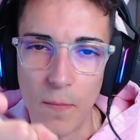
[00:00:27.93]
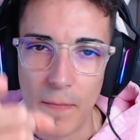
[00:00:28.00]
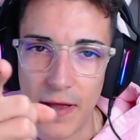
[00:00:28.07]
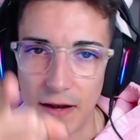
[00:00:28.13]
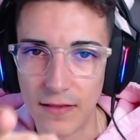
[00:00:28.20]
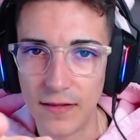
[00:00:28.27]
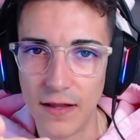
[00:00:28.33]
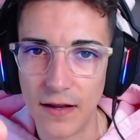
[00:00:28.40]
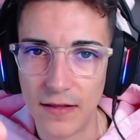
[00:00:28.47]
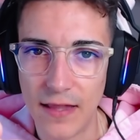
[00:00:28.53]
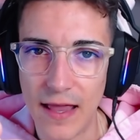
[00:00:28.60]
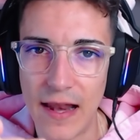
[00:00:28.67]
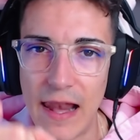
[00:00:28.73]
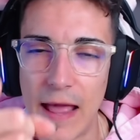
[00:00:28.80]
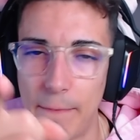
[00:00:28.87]

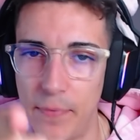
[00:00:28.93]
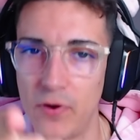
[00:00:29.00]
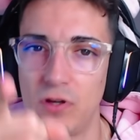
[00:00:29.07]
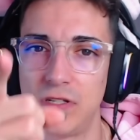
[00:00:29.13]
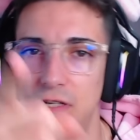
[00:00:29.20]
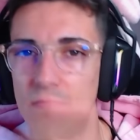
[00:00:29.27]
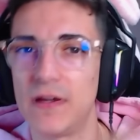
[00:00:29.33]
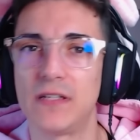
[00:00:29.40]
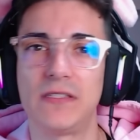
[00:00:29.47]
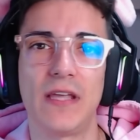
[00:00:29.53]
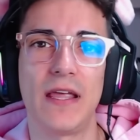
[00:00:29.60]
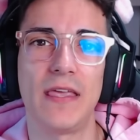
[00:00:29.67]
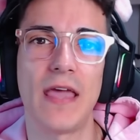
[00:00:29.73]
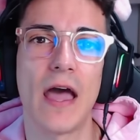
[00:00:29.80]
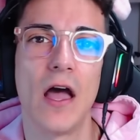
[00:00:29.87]
convertirte en la próxima
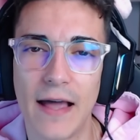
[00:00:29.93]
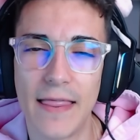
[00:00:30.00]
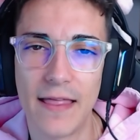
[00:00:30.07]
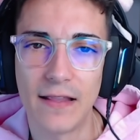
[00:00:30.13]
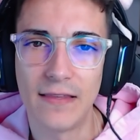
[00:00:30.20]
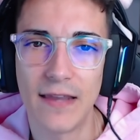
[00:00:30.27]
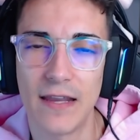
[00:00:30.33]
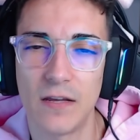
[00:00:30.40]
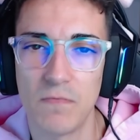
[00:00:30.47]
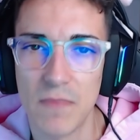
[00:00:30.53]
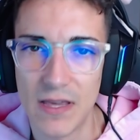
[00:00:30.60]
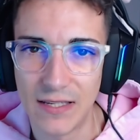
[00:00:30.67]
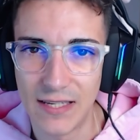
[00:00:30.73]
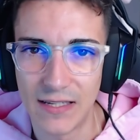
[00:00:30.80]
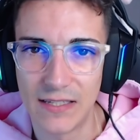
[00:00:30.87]
estrella. Cada tres
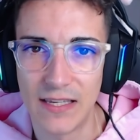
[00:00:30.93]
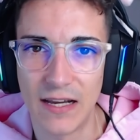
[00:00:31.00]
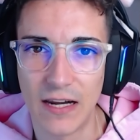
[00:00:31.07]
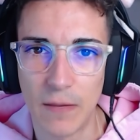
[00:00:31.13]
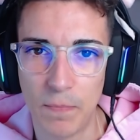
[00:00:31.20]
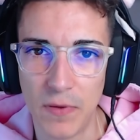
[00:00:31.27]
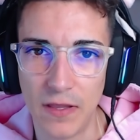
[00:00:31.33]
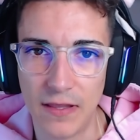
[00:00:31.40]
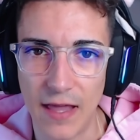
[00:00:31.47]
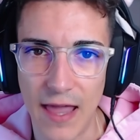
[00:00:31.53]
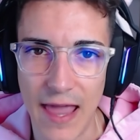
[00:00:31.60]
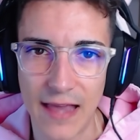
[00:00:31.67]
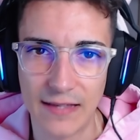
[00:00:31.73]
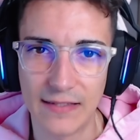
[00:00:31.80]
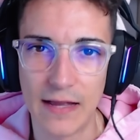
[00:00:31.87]
meses se
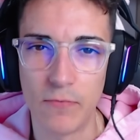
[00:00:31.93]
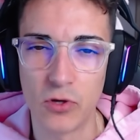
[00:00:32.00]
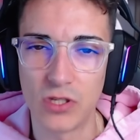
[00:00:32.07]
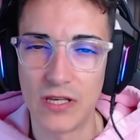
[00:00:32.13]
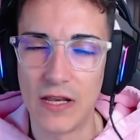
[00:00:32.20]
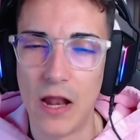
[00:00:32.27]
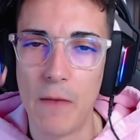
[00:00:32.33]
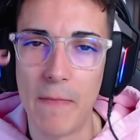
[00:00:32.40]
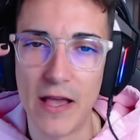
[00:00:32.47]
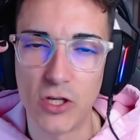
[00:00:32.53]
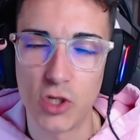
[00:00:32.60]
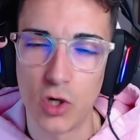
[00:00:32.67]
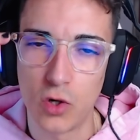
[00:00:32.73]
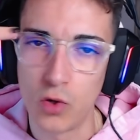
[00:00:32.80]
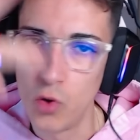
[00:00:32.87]
repite, estamos en el
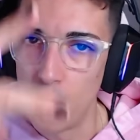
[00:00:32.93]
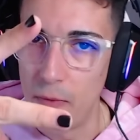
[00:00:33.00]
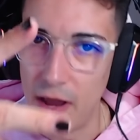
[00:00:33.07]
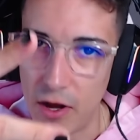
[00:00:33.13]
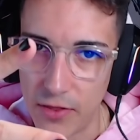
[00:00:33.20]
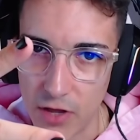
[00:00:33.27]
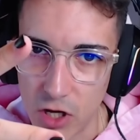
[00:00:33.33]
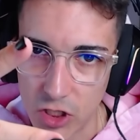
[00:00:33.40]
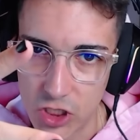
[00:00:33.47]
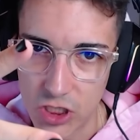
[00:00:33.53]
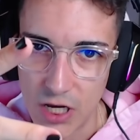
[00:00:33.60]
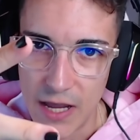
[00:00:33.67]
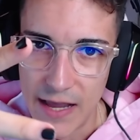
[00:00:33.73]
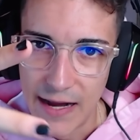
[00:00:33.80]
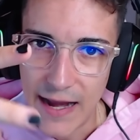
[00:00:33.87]
mayor número
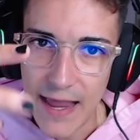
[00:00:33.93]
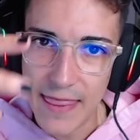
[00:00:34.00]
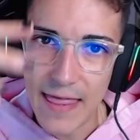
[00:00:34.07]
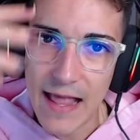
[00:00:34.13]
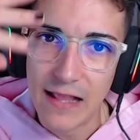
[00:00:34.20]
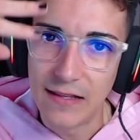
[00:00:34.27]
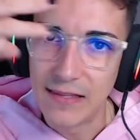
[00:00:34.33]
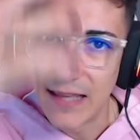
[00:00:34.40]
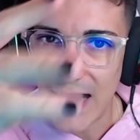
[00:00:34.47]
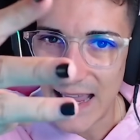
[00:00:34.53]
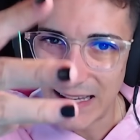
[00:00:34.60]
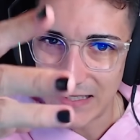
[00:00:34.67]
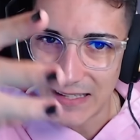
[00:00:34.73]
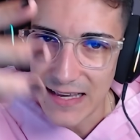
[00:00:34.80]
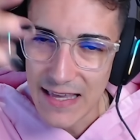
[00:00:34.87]
2. Queda el
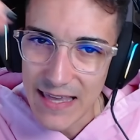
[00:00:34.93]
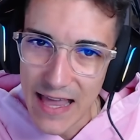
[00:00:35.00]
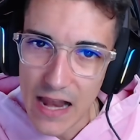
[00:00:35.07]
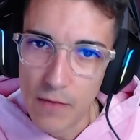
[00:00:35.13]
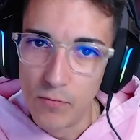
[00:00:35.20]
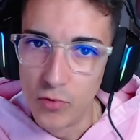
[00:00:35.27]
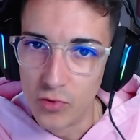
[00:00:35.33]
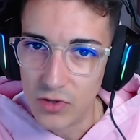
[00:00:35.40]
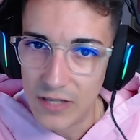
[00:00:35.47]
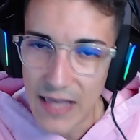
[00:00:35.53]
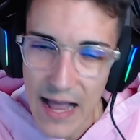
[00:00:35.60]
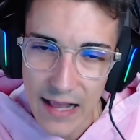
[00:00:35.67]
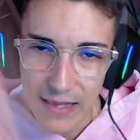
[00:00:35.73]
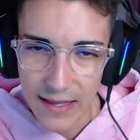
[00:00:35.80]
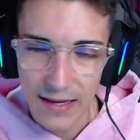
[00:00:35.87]
3 y el
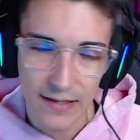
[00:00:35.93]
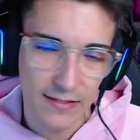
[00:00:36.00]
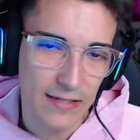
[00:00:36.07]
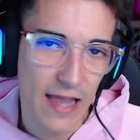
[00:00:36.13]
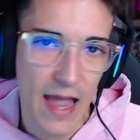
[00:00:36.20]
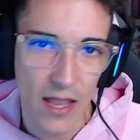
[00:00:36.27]
Mundial de este